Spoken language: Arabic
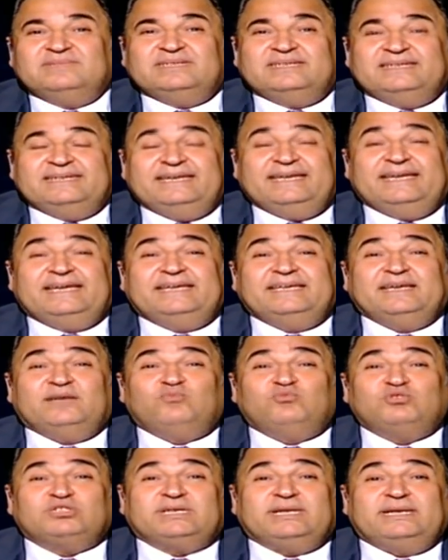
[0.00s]
ايه هي
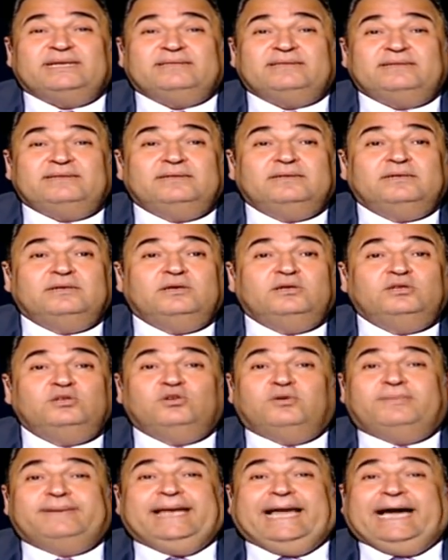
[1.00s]
المشكلة دي
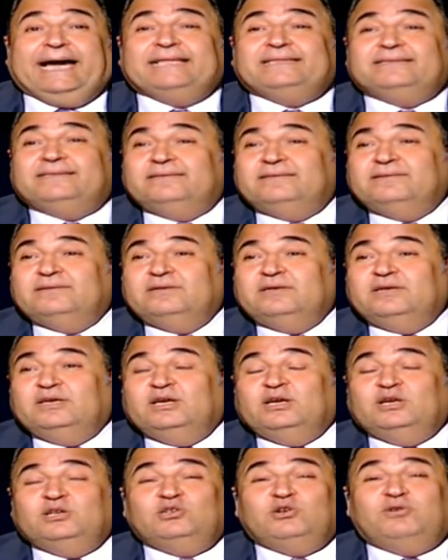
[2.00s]
يوم الحد
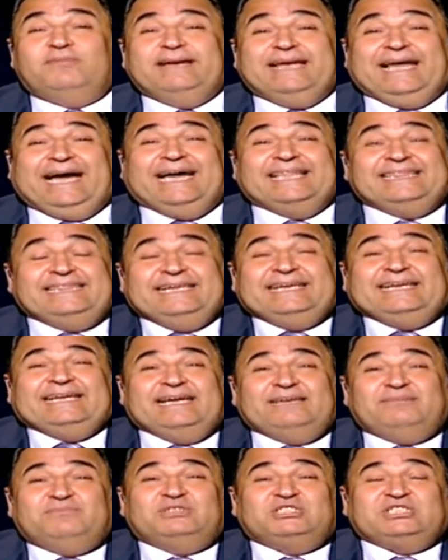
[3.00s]
يوم الحد
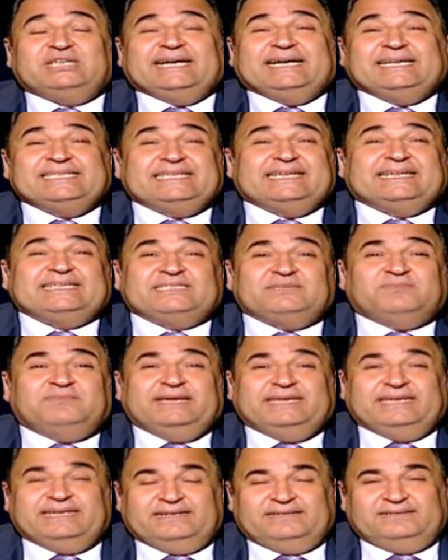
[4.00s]
الجاي مش اجازة
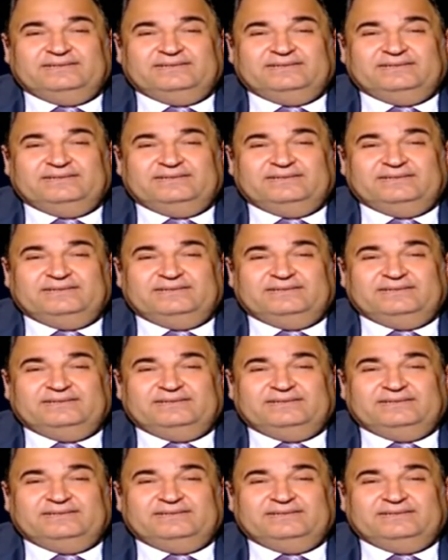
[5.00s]
رسمية